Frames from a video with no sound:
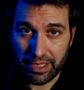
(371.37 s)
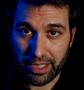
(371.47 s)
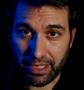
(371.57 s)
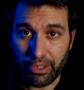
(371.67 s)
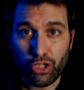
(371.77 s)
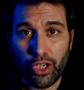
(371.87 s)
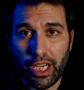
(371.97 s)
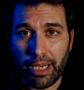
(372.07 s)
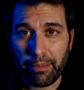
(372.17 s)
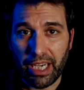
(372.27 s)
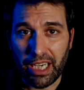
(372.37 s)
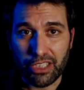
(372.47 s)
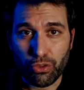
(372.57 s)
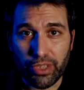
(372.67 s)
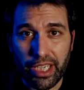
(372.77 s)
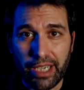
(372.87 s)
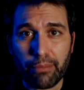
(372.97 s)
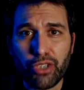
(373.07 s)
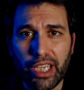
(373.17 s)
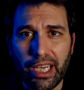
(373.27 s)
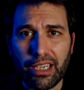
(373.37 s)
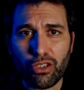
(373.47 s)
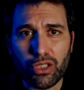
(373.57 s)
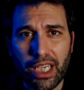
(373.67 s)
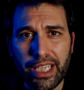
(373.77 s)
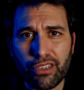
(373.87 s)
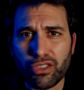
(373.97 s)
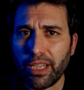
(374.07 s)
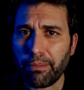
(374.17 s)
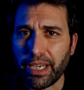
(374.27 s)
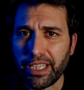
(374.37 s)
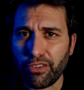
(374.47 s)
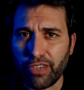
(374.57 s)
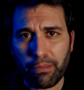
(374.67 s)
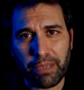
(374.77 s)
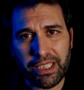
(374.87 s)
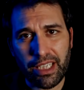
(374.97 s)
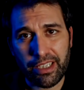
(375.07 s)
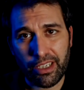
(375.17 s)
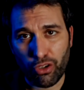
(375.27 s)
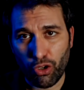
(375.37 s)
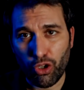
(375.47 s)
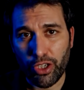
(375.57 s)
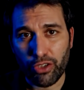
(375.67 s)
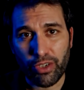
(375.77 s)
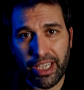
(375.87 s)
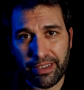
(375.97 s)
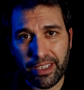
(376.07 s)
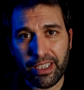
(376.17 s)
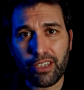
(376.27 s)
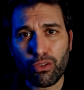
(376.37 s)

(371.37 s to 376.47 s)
Tras la victoria alemana en la Segunda Guerra Mundial, los aliados repartieron el pastel tecnológico nazi,